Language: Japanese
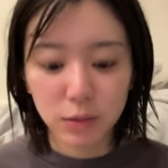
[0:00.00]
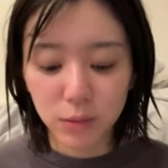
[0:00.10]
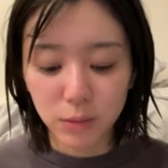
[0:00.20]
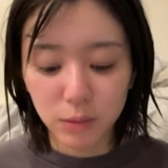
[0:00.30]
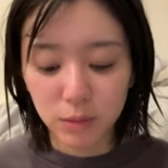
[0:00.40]
そう
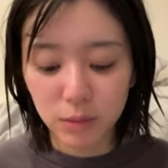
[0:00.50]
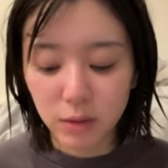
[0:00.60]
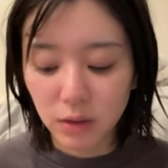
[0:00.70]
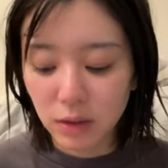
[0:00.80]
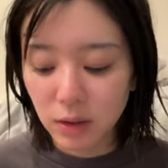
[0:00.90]

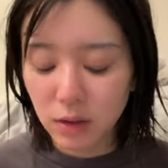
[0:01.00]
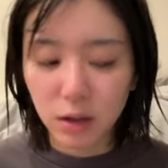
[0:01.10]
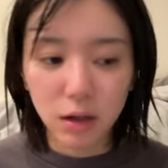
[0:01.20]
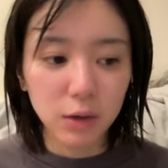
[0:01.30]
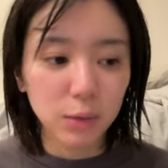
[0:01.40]
なん
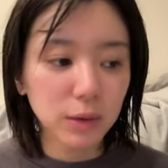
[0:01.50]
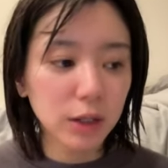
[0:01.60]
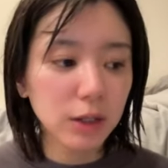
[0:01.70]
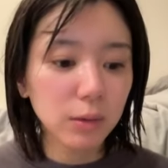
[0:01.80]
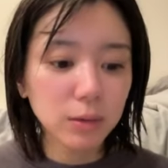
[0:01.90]
かこの
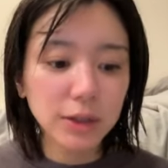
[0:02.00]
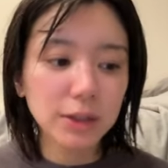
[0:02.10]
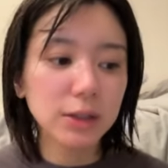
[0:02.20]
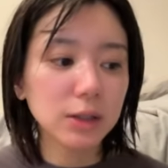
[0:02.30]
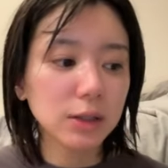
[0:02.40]
間、大
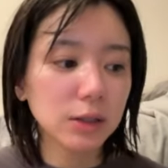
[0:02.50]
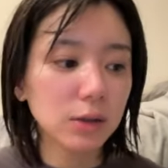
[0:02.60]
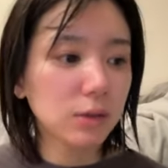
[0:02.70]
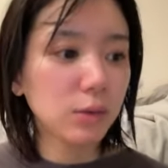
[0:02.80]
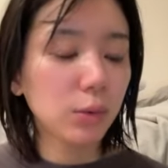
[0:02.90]
西一
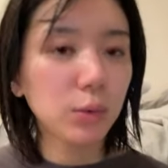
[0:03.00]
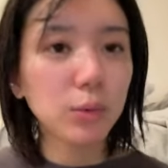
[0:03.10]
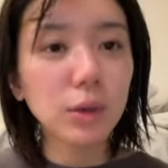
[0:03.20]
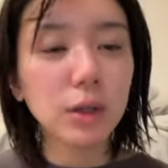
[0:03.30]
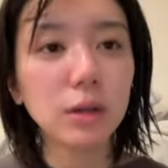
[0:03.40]

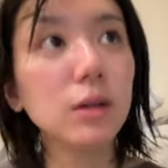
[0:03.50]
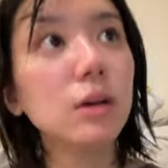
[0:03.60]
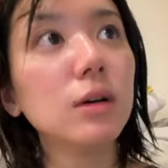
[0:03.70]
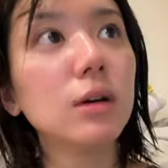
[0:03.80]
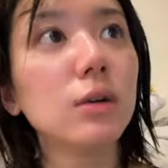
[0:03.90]
昨日かな
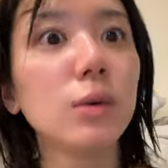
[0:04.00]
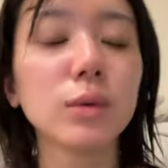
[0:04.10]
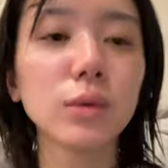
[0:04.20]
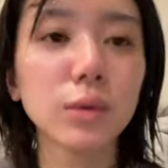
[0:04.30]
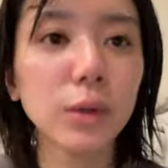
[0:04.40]

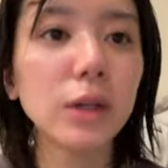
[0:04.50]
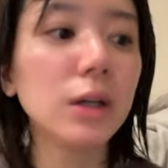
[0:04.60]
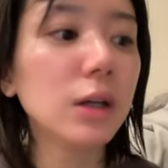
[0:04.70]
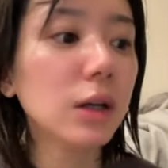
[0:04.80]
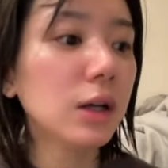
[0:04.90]
一昨
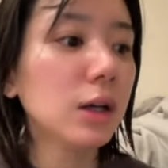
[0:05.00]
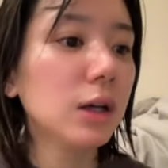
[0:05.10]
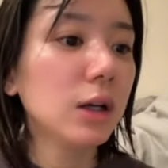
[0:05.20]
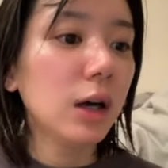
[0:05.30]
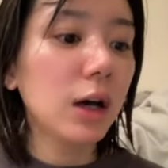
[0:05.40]
日
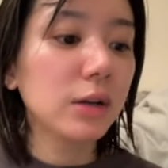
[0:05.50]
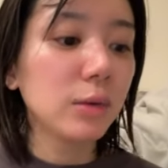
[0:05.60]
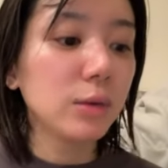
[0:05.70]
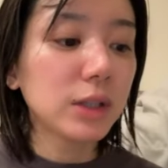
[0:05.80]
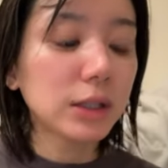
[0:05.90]
あ
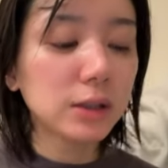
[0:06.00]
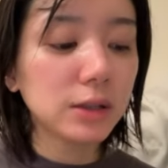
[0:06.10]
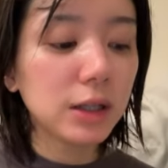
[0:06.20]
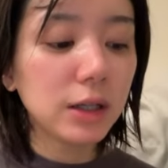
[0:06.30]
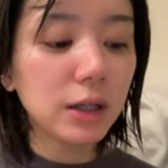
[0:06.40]
の撮
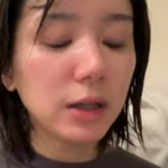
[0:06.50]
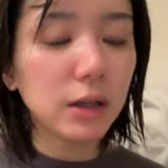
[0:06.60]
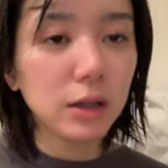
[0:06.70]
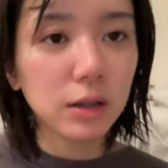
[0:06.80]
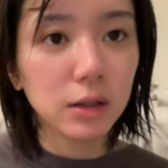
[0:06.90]
影で
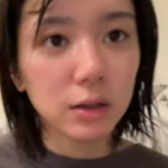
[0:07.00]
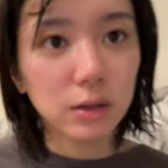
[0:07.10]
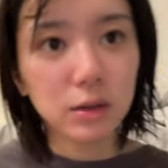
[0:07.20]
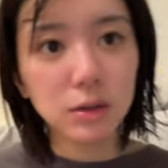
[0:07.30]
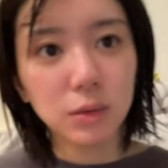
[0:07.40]
一
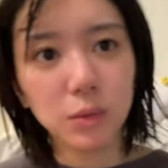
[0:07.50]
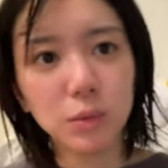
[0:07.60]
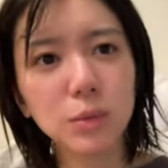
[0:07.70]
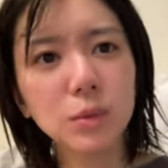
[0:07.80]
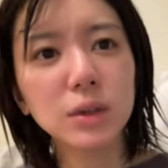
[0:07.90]

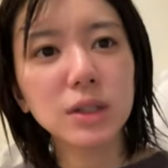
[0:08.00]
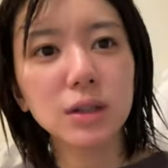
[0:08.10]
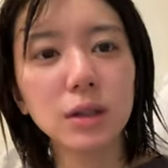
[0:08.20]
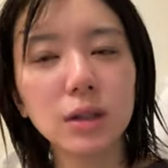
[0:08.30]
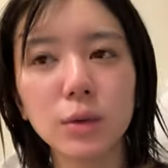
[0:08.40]
昨日じゃ
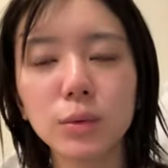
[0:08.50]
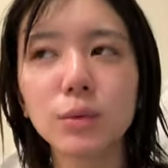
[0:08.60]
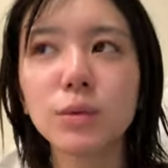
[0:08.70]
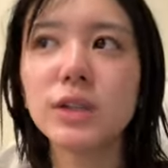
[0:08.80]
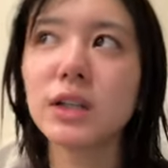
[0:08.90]
ないか一
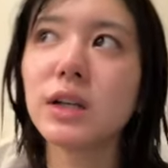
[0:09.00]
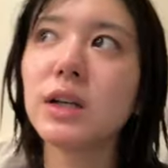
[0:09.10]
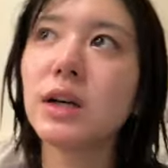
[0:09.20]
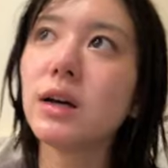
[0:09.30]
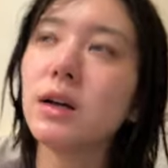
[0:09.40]
昨日じゃな
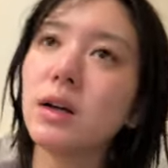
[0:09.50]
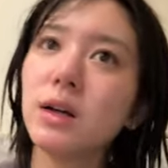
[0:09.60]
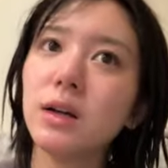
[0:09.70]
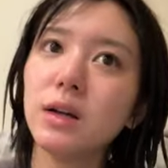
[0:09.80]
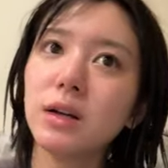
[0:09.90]
いや
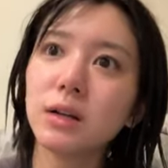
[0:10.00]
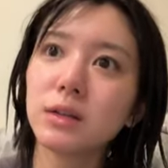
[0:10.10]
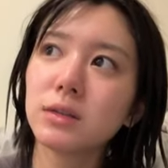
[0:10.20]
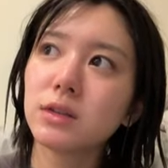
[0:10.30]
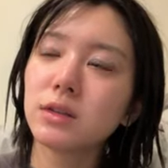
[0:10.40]

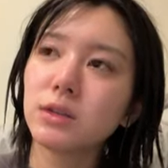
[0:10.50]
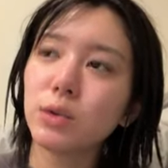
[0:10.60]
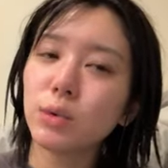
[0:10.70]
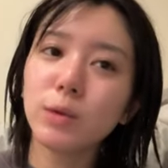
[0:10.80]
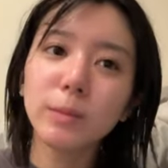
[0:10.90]

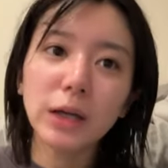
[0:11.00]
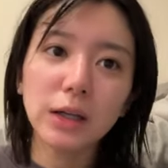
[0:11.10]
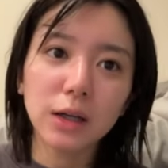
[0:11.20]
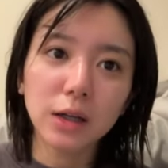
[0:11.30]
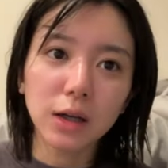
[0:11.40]
ちょっと前
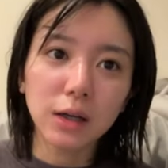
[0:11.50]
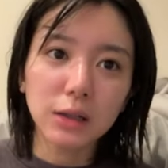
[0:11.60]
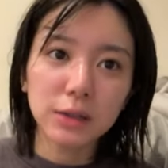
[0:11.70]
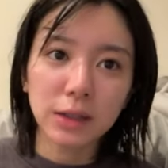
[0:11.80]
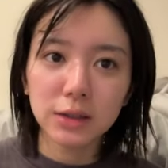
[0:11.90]
なんか
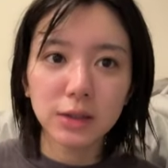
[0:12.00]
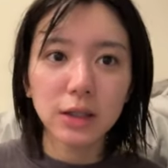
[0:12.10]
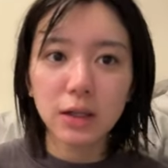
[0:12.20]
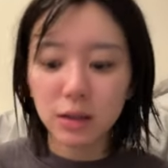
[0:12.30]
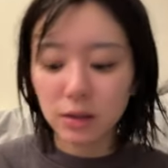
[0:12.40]
撮
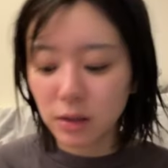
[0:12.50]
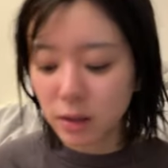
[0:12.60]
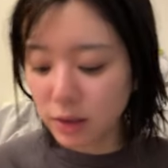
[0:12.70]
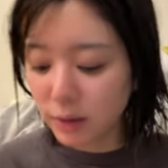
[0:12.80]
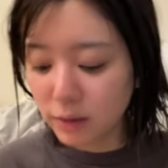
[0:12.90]
影があっ
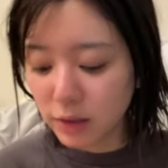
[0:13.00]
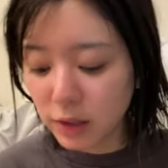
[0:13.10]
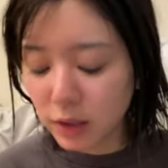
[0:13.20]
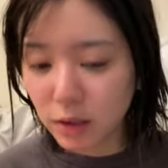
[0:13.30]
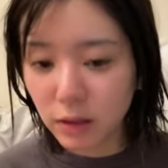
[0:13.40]
て、
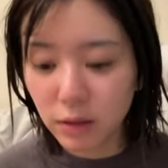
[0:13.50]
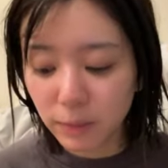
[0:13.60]
で